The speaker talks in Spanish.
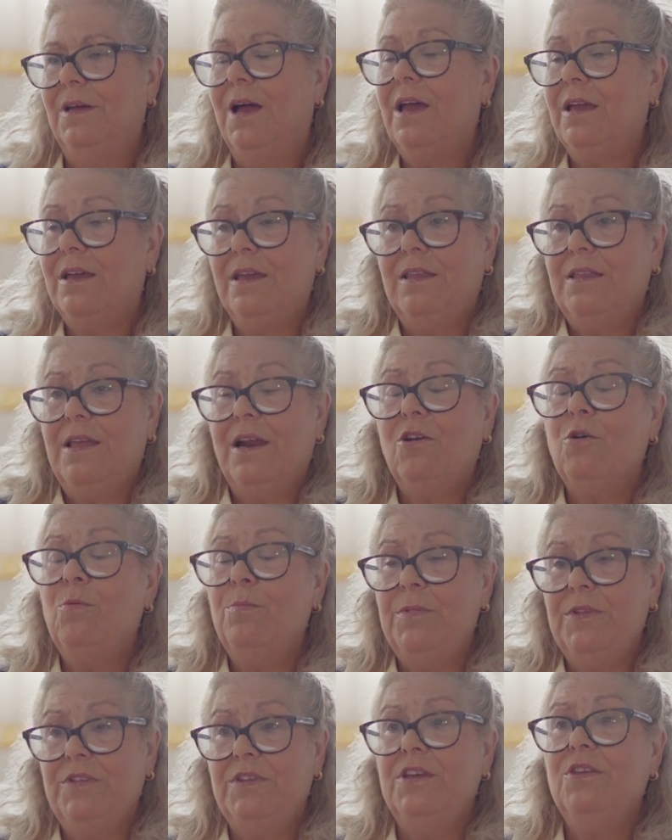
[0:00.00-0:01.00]
Hay que estar
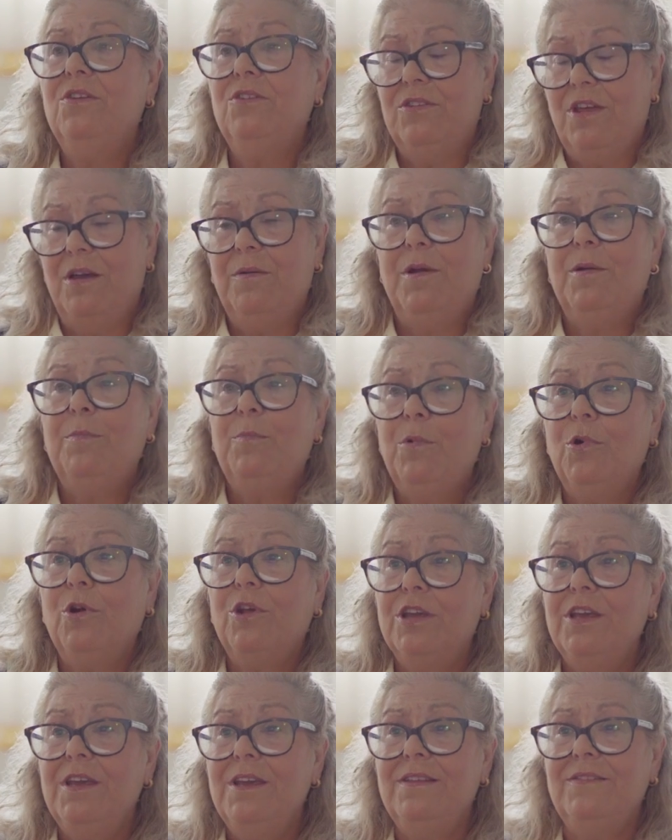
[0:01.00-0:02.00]
convencido y saber por
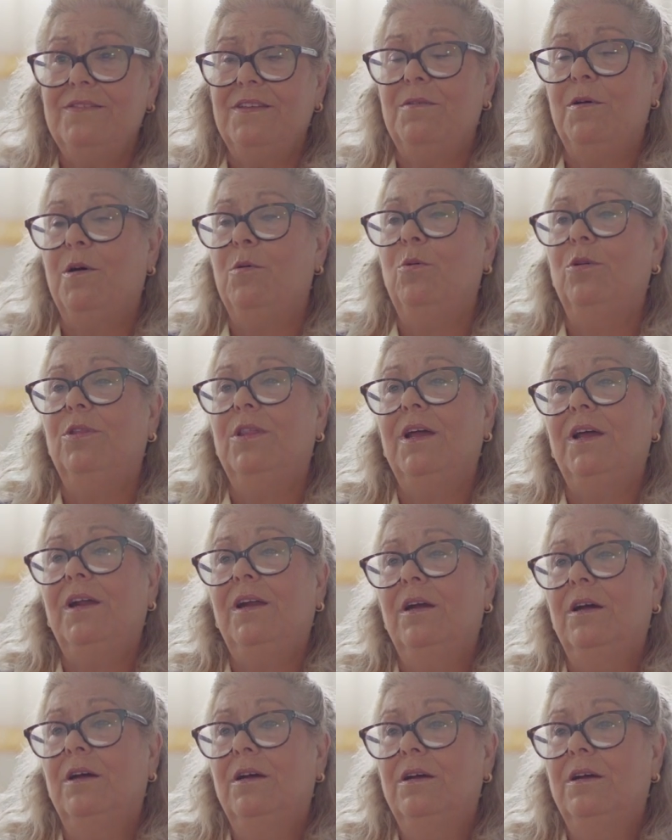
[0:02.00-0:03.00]
quién se va a votar.